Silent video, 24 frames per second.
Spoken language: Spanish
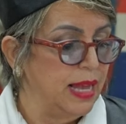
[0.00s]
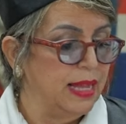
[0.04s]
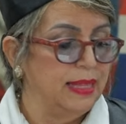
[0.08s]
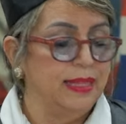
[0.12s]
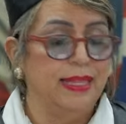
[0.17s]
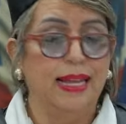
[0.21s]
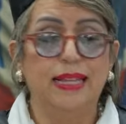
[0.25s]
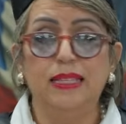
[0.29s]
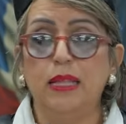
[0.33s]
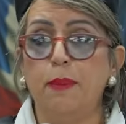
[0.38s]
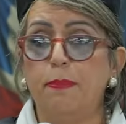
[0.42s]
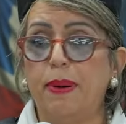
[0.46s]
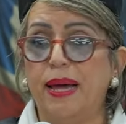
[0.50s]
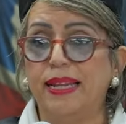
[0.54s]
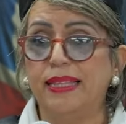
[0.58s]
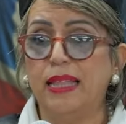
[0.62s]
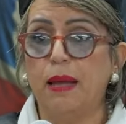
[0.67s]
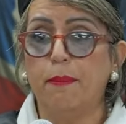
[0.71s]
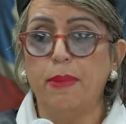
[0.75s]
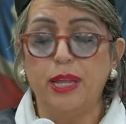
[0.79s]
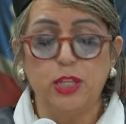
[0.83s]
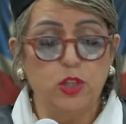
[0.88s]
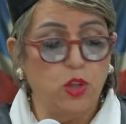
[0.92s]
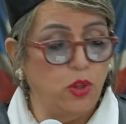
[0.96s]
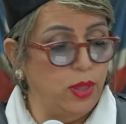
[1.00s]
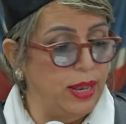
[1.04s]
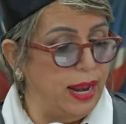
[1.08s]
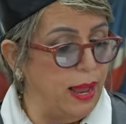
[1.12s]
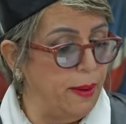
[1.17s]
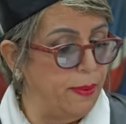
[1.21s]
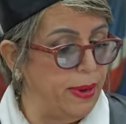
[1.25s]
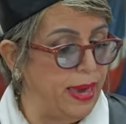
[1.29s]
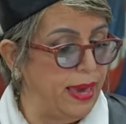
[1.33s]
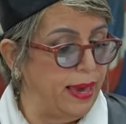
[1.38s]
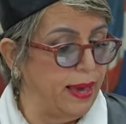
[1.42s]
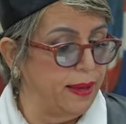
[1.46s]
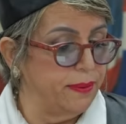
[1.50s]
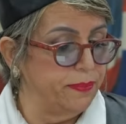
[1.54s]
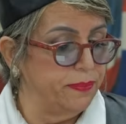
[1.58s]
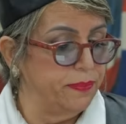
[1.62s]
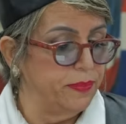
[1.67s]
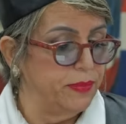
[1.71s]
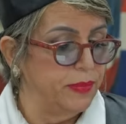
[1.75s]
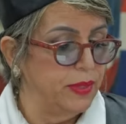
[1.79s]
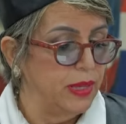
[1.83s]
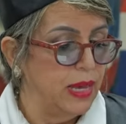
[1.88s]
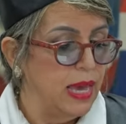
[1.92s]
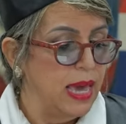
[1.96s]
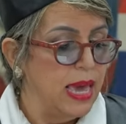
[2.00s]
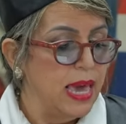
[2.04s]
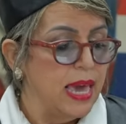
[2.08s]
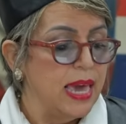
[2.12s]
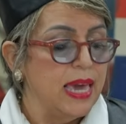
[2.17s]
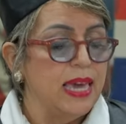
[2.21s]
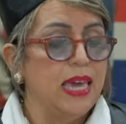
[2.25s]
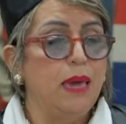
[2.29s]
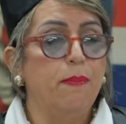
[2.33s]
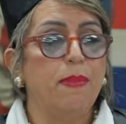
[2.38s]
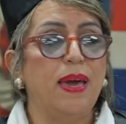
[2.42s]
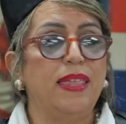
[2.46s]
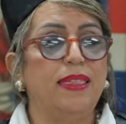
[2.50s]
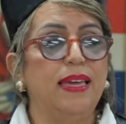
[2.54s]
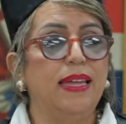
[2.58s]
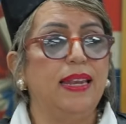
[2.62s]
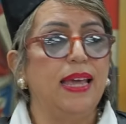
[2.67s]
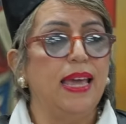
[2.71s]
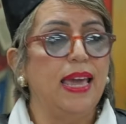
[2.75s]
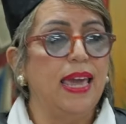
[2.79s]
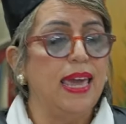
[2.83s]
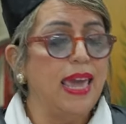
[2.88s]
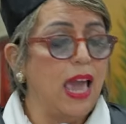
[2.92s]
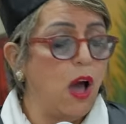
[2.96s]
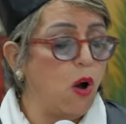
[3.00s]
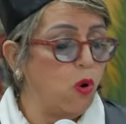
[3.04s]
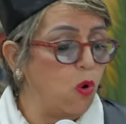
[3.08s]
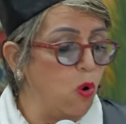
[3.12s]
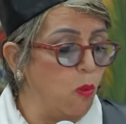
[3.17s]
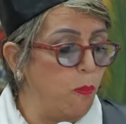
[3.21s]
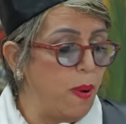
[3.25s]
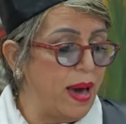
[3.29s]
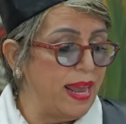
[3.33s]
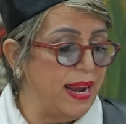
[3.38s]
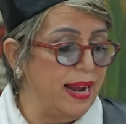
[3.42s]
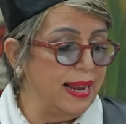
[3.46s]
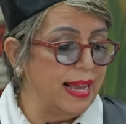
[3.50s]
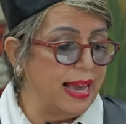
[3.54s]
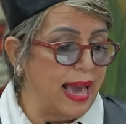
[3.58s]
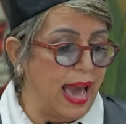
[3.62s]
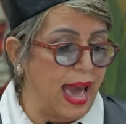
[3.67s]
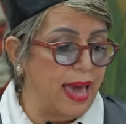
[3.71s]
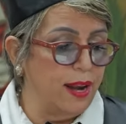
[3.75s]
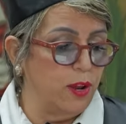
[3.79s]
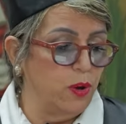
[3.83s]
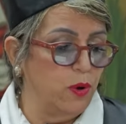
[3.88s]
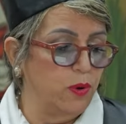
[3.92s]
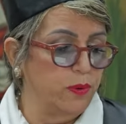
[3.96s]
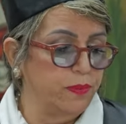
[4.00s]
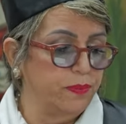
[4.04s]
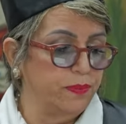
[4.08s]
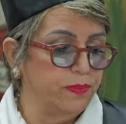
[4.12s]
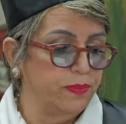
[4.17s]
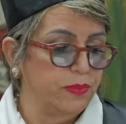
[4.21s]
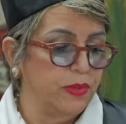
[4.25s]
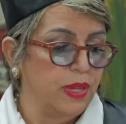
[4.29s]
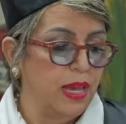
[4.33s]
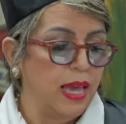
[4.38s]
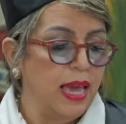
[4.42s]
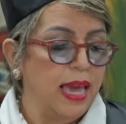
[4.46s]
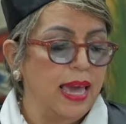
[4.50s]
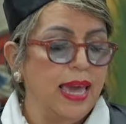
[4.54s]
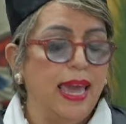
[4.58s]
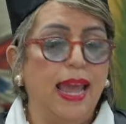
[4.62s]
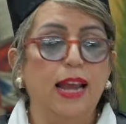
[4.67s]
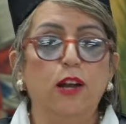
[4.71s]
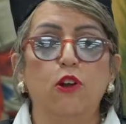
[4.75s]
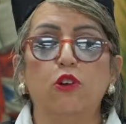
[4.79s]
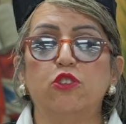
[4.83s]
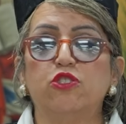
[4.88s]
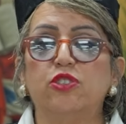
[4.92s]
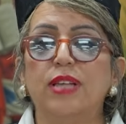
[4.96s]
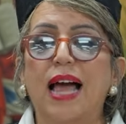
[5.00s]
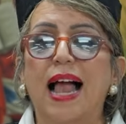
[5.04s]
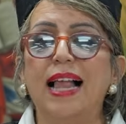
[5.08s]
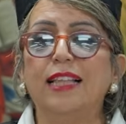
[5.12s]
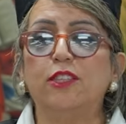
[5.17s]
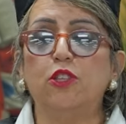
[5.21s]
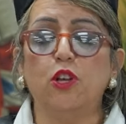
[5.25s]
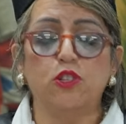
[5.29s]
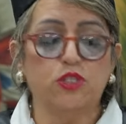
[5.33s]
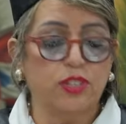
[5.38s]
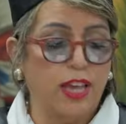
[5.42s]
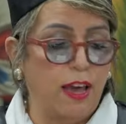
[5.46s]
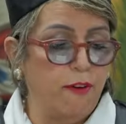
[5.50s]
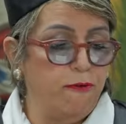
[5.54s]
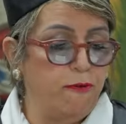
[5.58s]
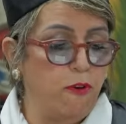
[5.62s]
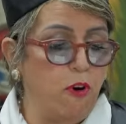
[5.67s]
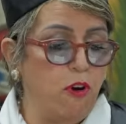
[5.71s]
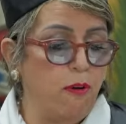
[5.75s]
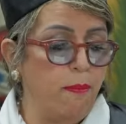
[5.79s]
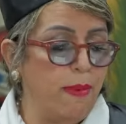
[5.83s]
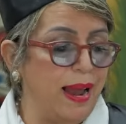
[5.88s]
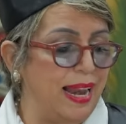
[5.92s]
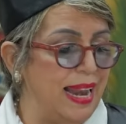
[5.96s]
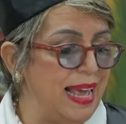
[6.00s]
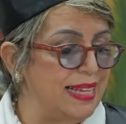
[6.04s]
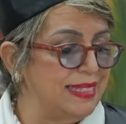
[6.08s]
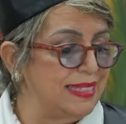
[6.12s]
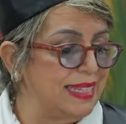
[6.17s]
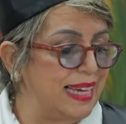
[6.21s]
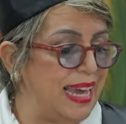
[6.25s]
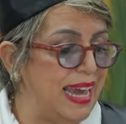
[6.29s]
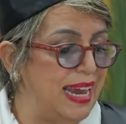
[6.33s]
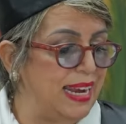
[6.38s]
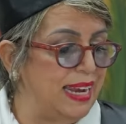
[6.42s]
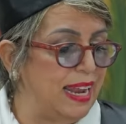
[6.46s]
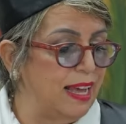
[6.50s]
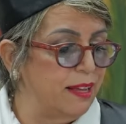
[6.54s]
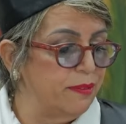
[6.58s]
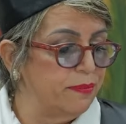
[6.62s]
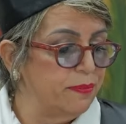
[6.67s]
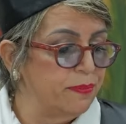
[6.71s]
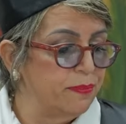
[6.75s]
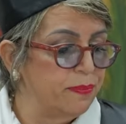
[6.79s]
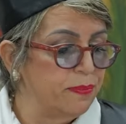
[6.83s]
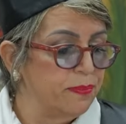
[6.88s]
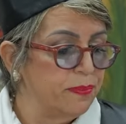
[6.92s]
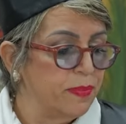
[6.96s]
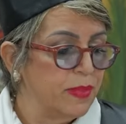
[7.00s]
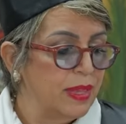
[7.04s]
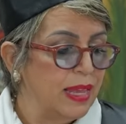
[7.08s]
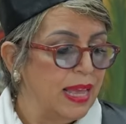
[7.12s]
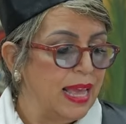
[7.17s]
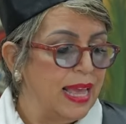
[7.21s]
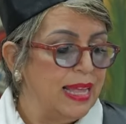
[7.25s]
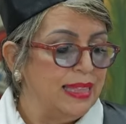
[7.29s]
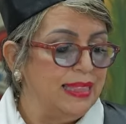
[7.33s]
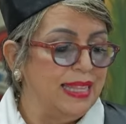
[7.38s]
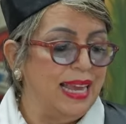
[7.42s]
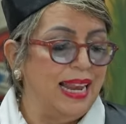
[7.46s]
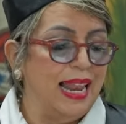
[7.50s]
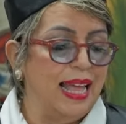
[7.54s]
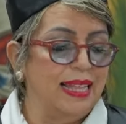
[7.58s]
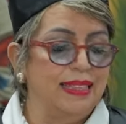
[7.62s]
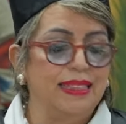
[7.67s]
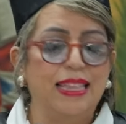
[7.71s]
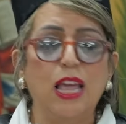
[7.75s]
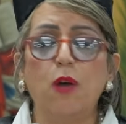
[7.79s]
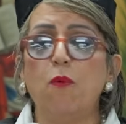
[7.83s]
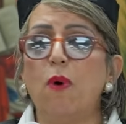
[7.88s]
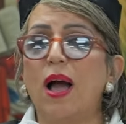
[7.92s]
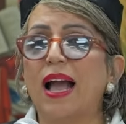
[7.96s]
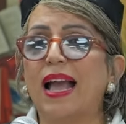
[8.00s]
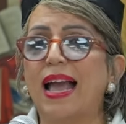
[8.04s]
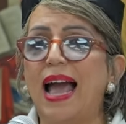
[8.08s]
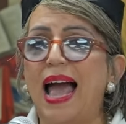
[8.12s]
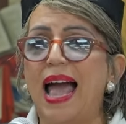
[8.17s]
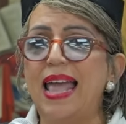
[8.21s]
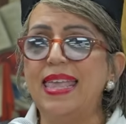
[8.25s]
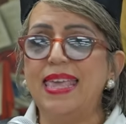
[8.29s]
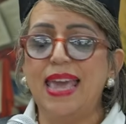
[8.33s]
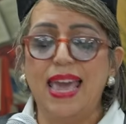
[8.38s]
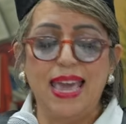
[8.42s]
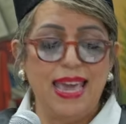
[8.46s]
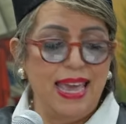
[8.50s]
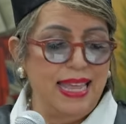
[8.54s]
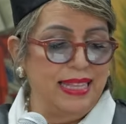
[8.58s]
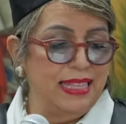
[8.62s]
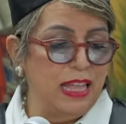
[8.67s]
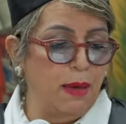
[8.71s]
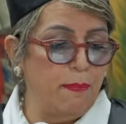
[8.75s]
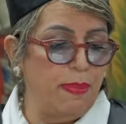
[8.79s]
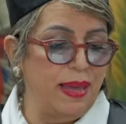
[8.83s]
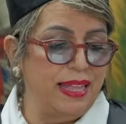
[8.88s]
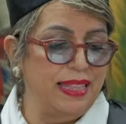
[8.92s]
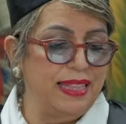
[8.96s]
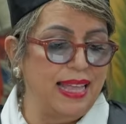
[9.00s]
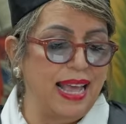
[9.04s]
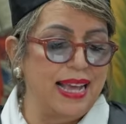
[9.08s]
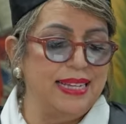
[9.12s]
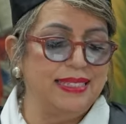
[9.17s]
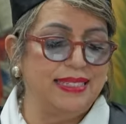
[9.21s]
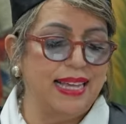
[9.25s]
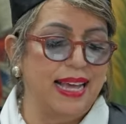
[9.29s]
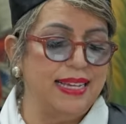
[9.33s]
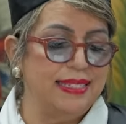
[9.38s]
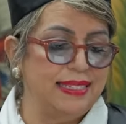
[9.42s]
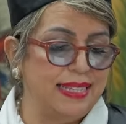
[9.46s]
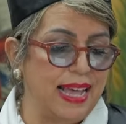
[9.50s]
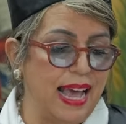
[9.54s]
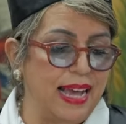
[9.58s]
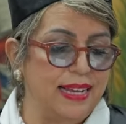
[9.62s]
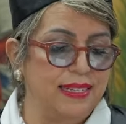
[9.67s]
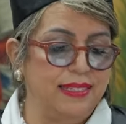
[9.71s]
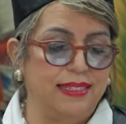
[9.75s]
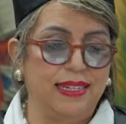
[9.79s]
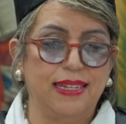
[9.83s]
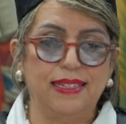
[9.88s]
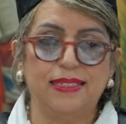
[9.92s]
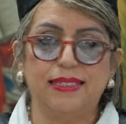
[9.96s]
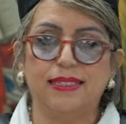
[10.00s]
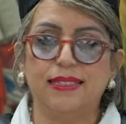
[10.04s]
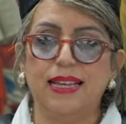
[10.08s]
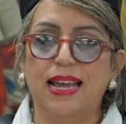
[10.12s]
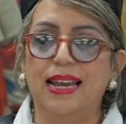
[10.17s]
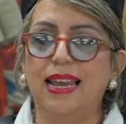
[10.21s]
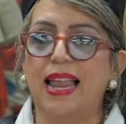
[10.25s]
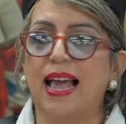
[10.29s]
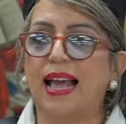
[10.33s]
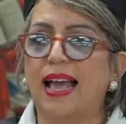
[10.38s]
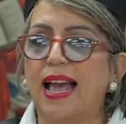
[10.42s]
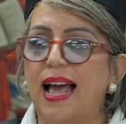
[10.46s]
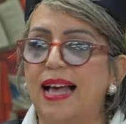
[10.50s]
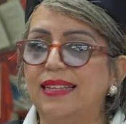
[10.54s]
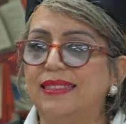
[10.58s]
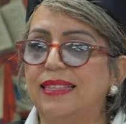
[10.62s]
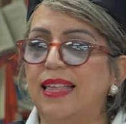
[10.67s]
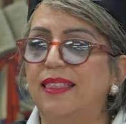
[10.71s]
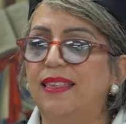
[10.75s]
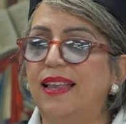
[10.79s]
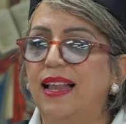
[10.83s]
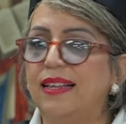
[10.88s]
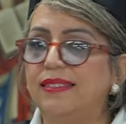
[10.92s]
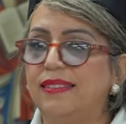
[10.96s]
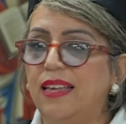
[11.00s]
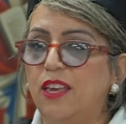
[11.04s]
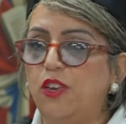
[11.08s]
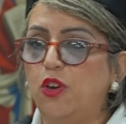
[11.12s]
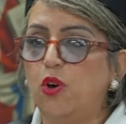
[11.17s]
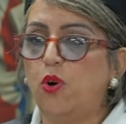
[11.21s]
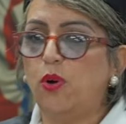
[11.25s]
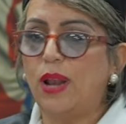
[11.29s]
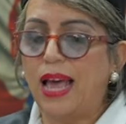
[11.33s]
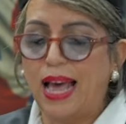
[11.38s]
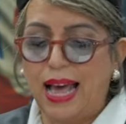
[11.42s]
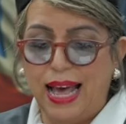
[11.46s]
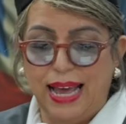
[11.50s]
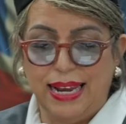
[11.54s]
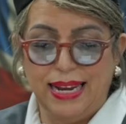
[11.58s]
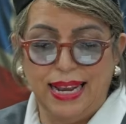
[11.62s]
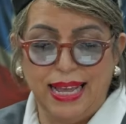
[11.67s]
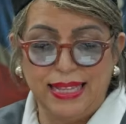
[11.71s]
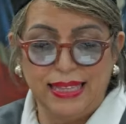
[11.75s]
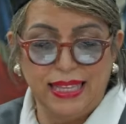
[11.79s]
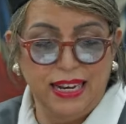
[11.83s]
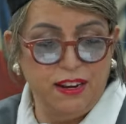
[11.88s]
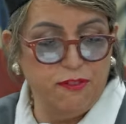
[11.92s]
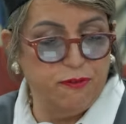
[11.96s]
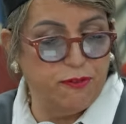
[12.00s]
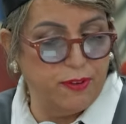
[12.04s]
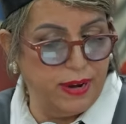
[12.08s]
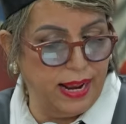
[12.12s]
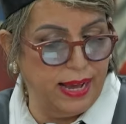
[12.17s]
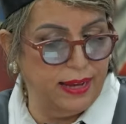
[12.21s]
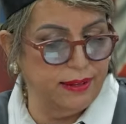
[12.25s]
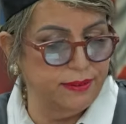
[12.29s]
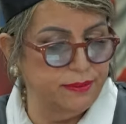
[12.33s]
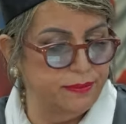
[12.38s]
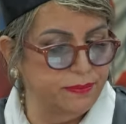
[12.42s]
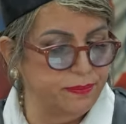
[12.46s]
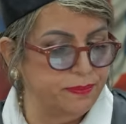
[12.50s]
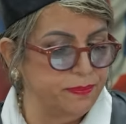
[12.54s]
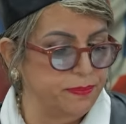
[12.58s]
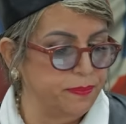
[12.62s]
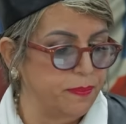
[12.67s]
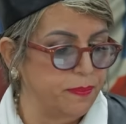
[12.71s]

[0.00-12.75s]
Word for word: del Departamento de La Vega y me dirigí a ocupar el cargo en los altos que forman la esquina de la antigua calle Independencia y Sánchez, en la casa de la señora Annette Lefran,